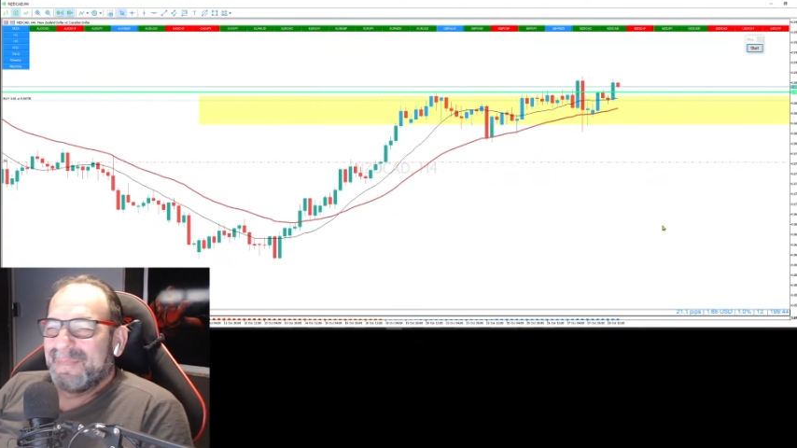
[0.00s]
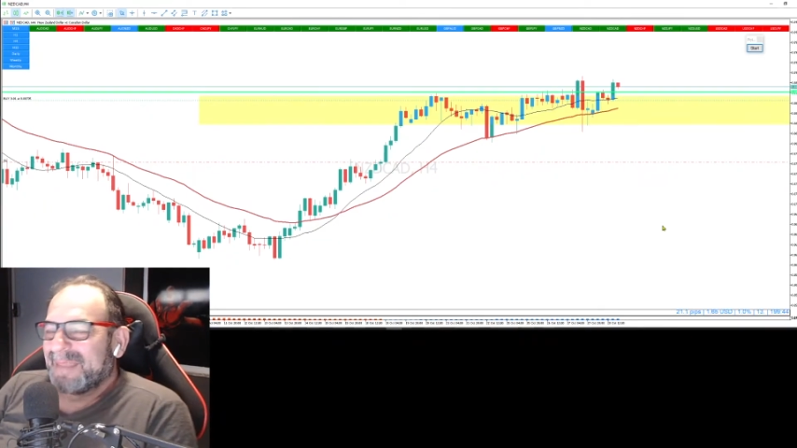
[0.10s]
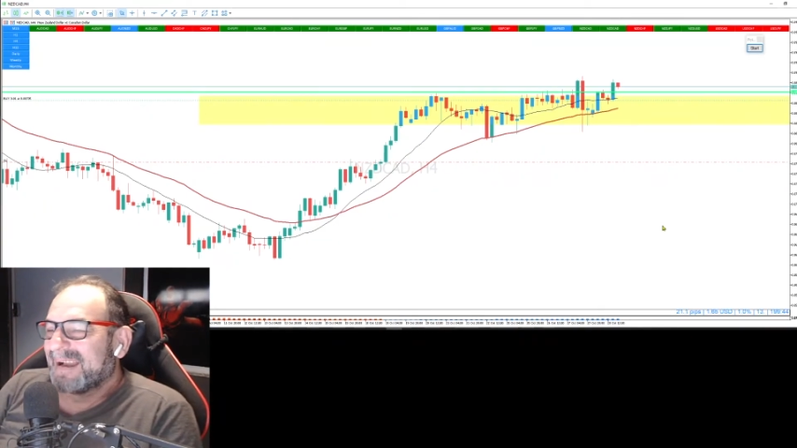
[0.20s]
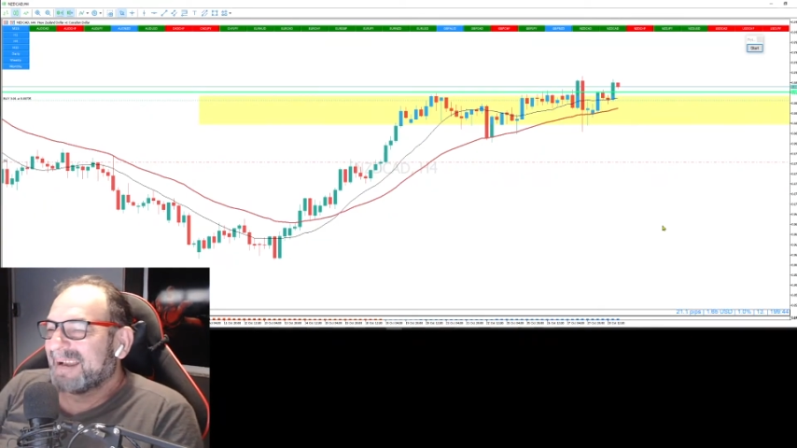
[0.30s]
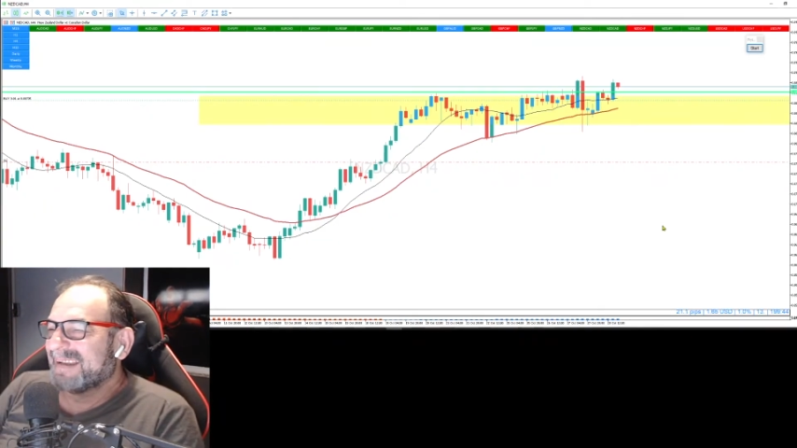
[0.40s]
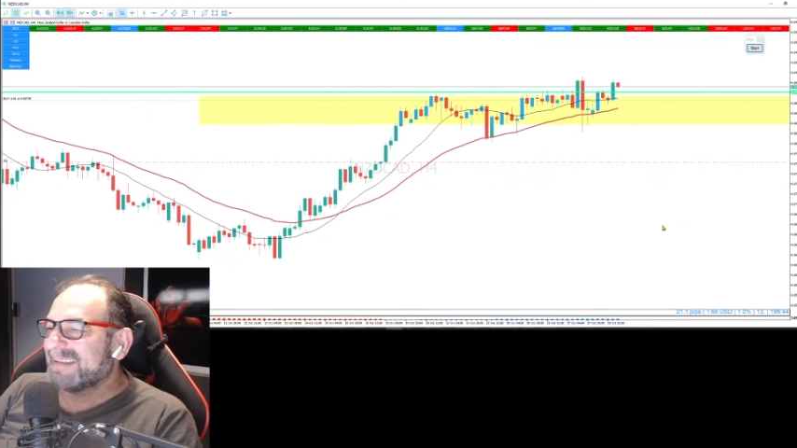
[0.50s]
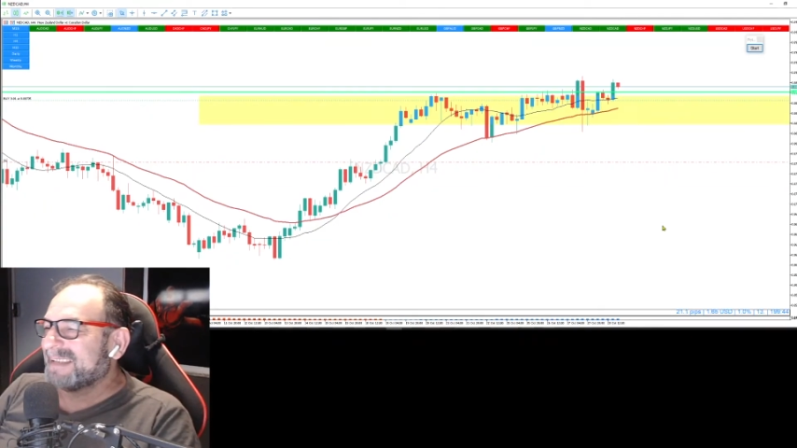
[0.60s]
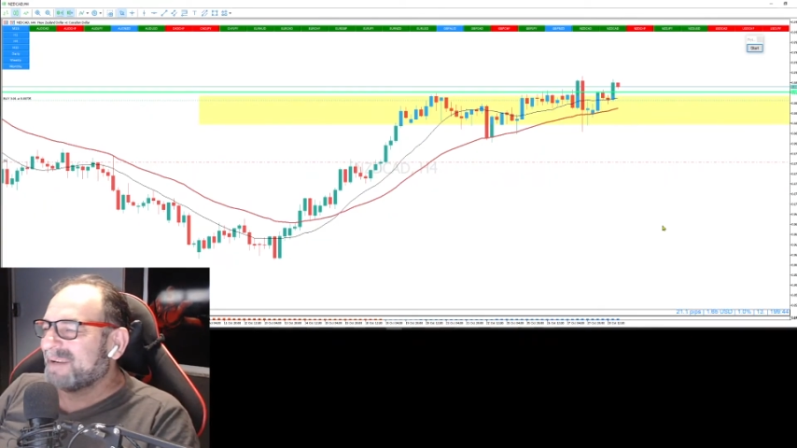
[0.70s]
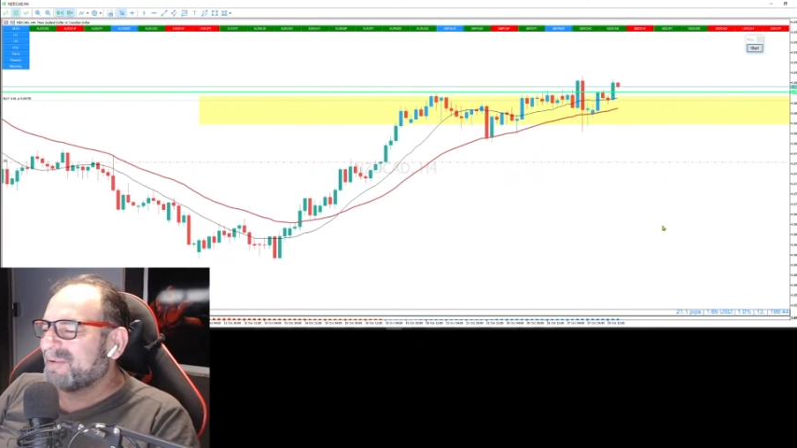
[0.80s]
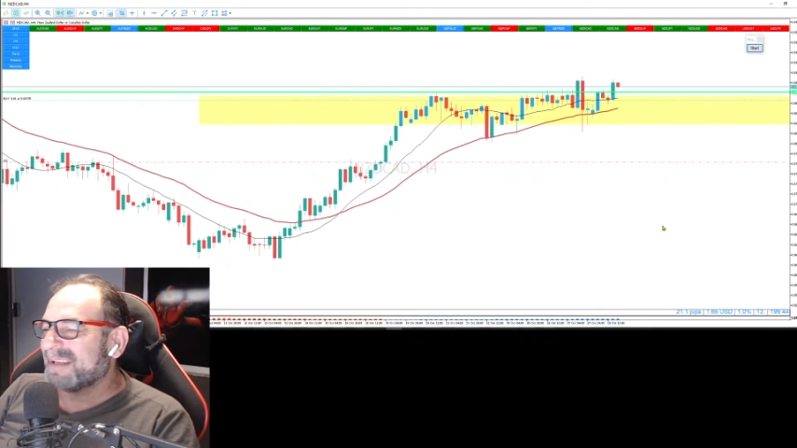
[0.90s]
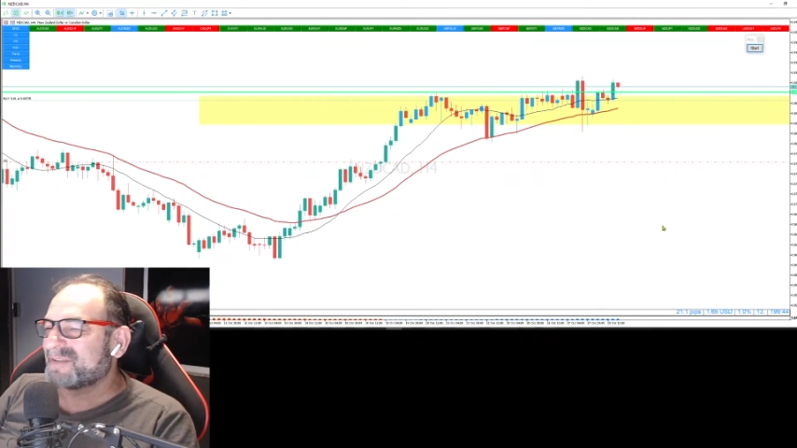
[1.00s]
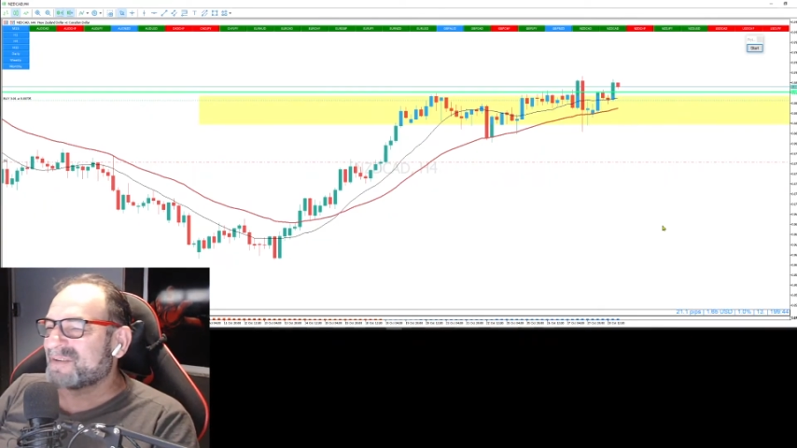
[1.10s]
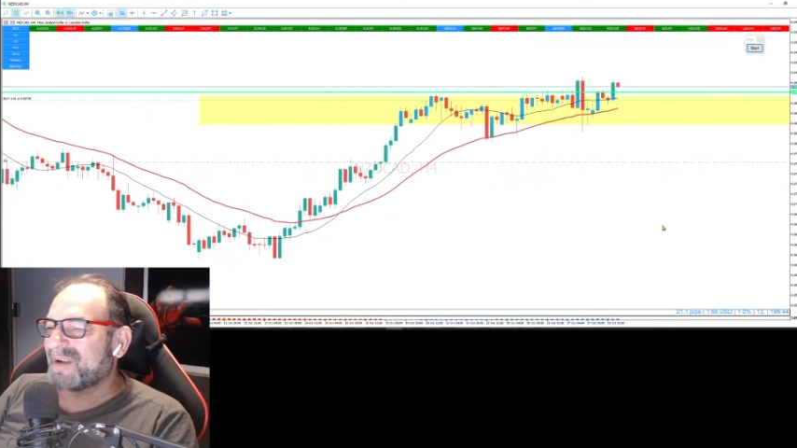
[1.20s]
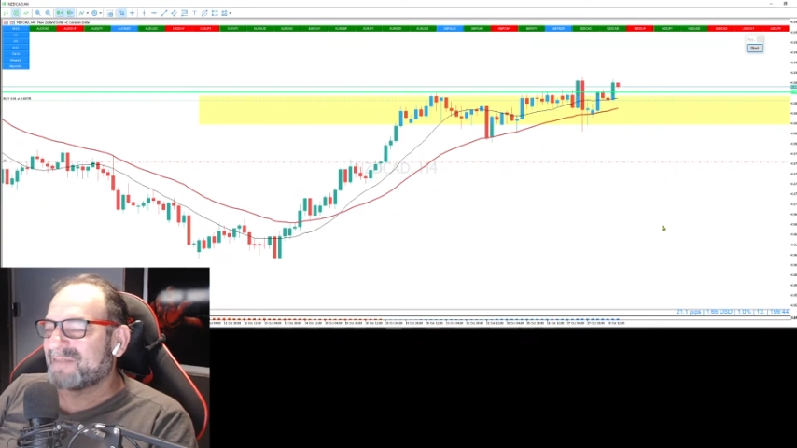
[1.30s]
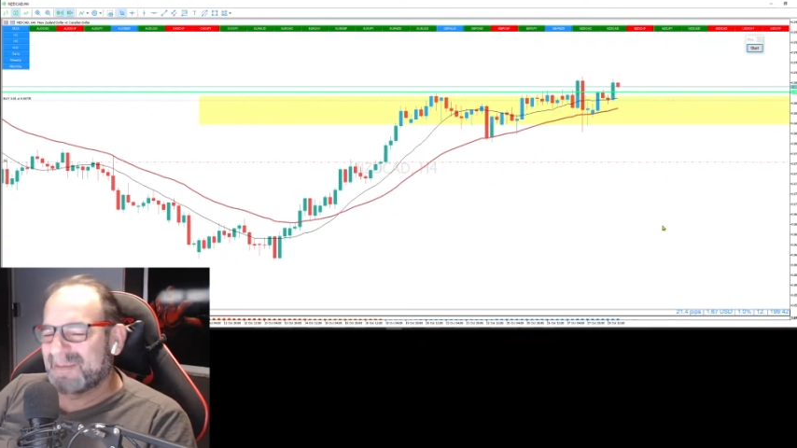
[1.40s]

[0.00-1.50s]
Tá? Então, olha só,